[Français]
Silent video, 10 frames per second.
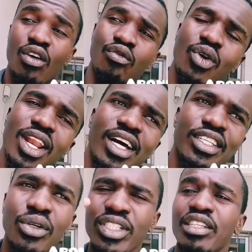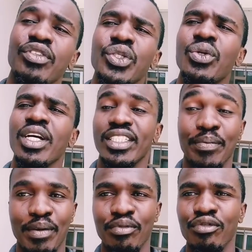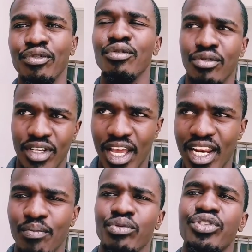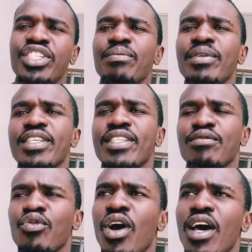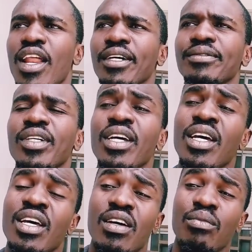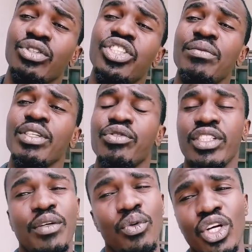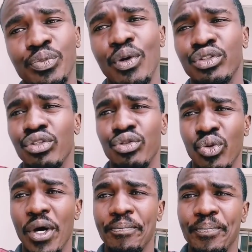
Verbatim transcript: Voilà, donc cette vidéo-là, c'était pas pour vous. Elle est pour DJ Mix. Voilà. Bon, DJ Mix, tu sais pourquoi je suis pas content de toi